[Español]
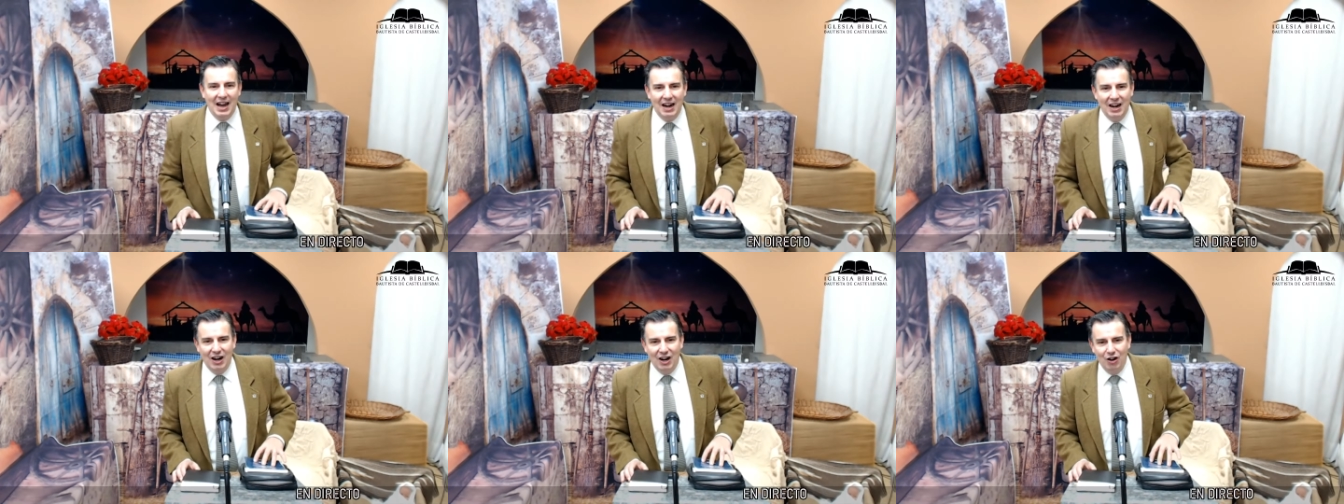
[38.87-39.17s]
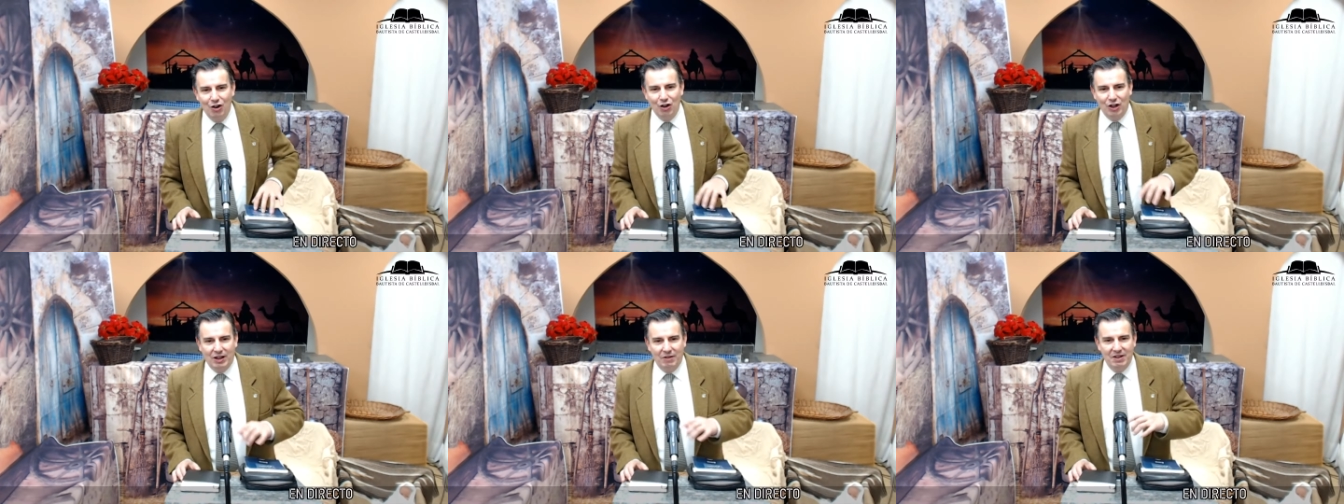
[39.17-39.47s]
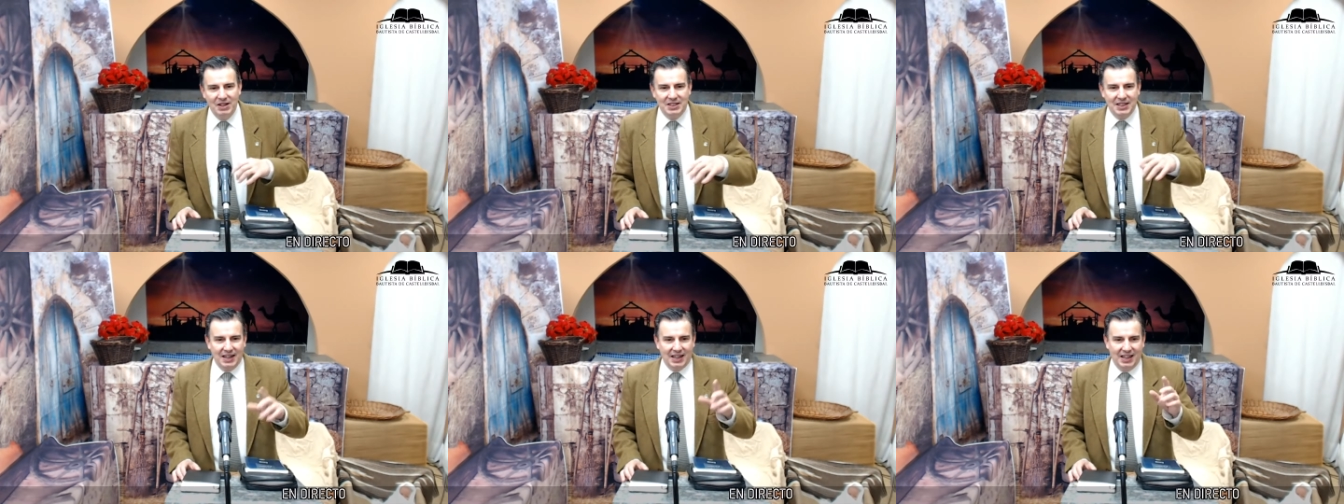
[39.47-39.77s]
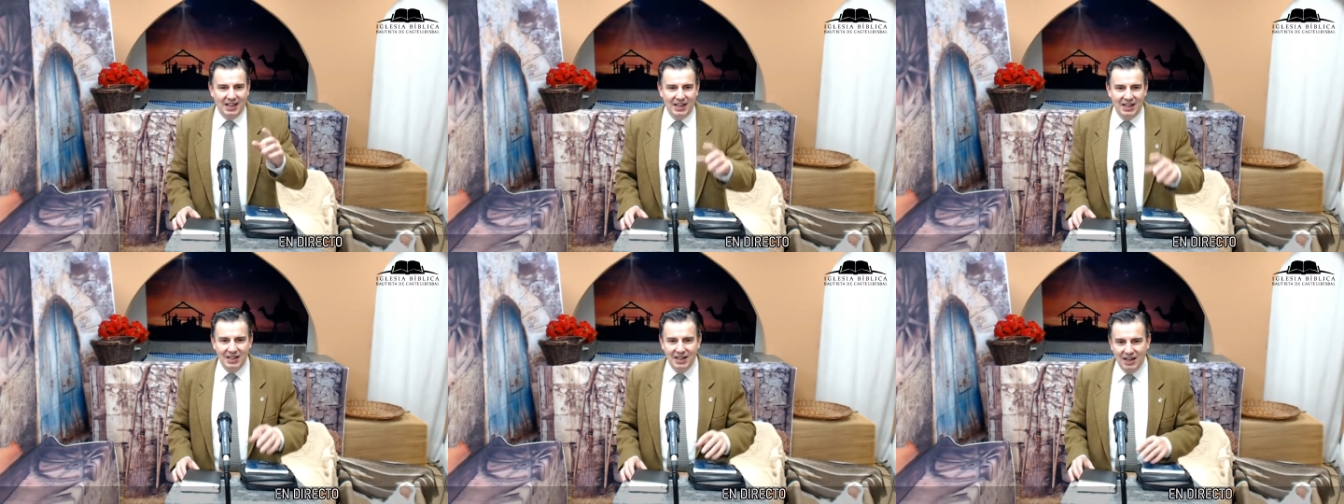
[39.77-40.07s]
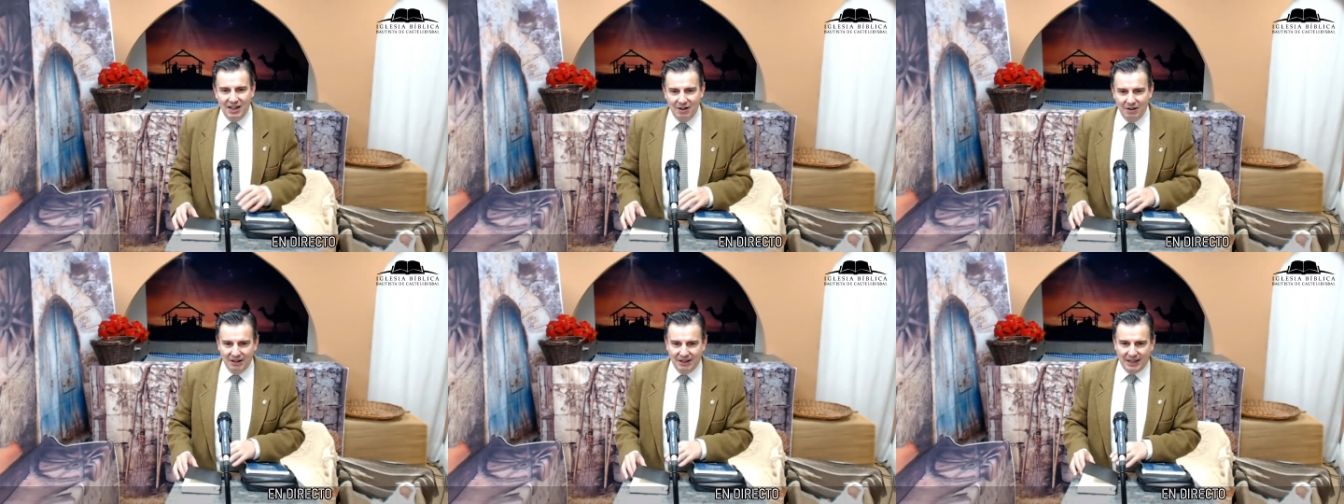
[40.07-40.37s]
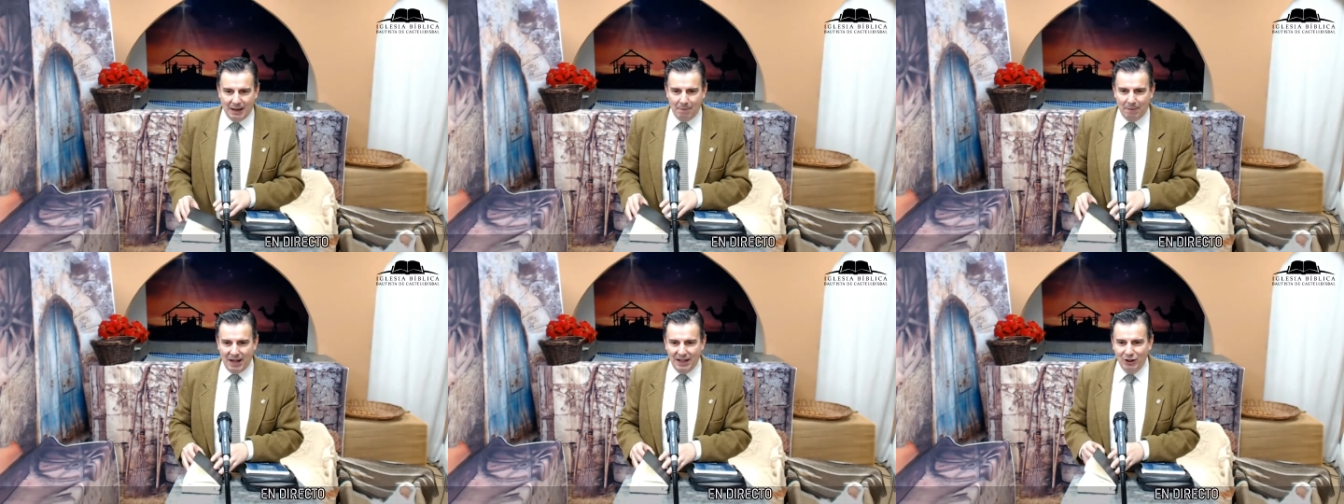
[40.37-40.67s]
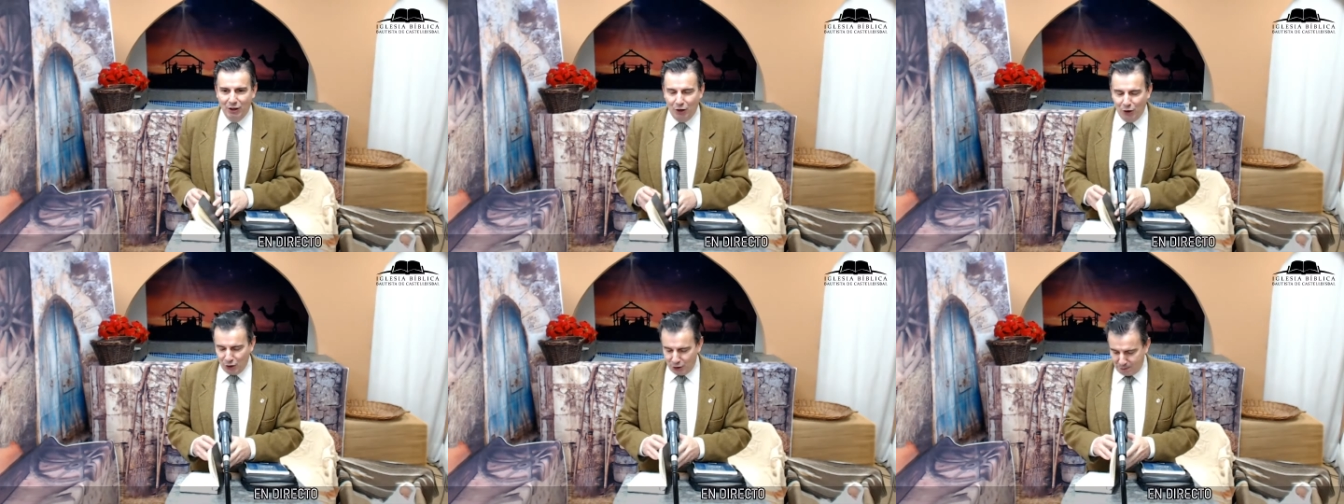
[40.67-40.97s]
Lo que veis aquí tapando
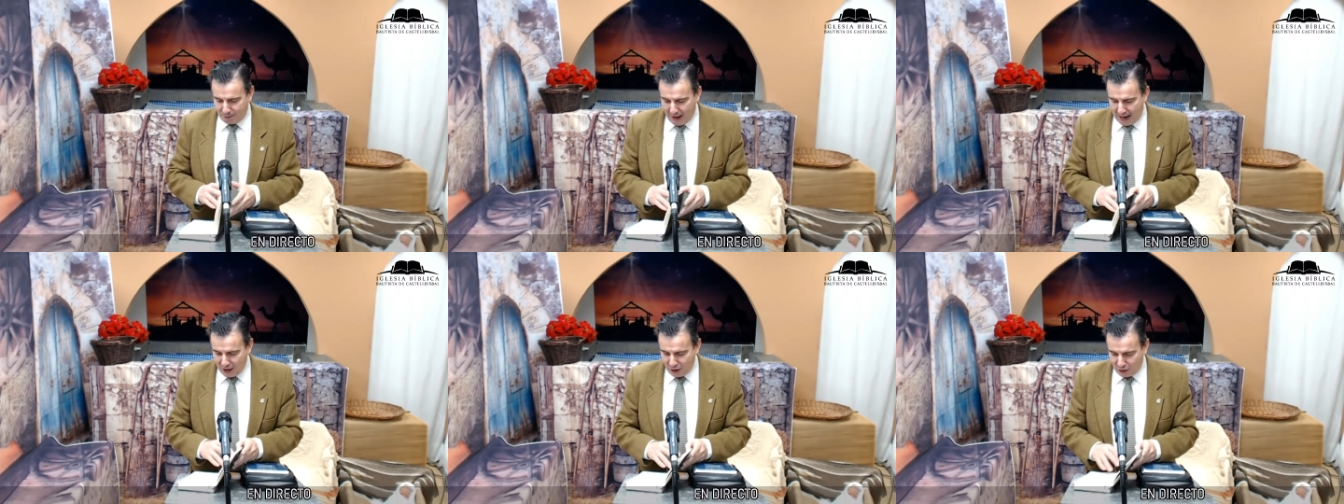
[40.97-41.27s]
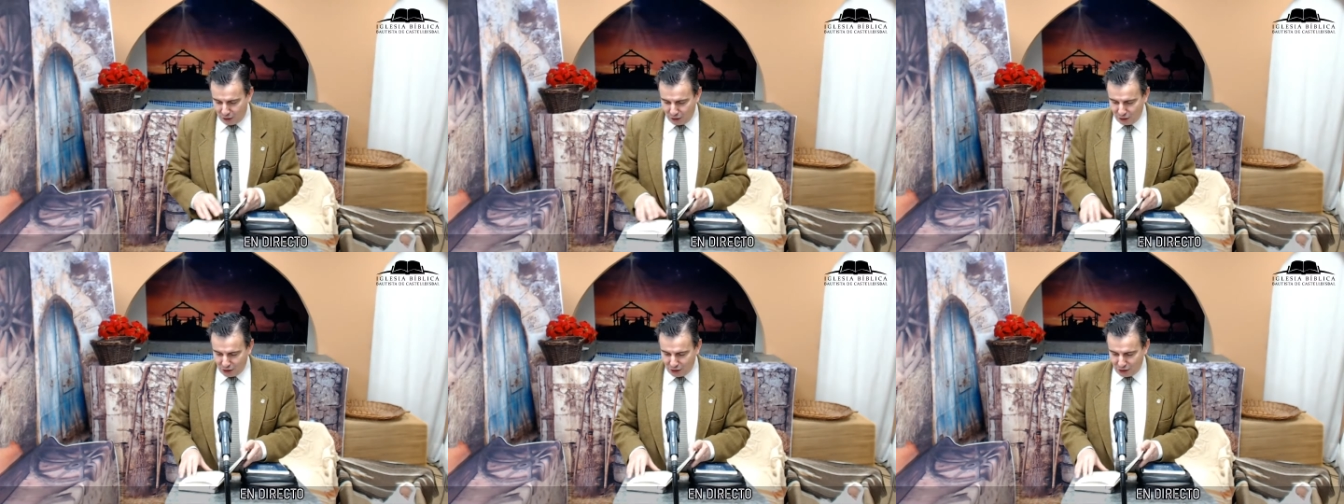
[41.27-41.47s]
los bancos